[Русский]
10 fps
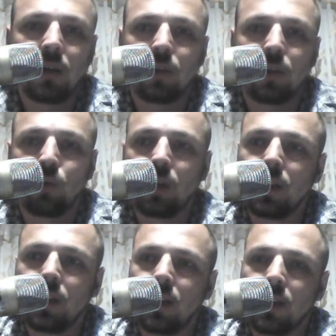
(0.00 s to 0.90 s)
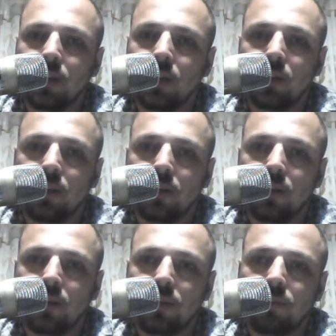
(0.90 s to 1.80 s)
который
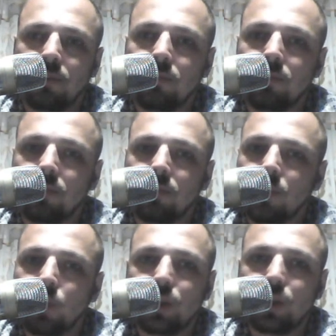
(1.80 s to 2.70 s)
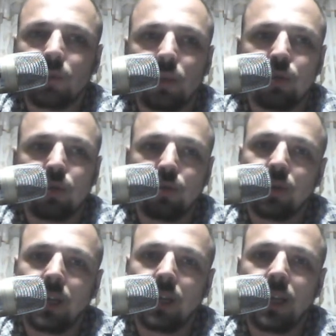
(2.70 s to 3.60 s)
э, очень большую
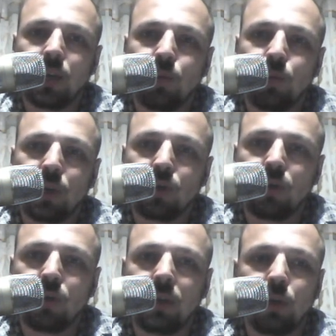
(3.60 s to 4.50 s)
карьеру прошел и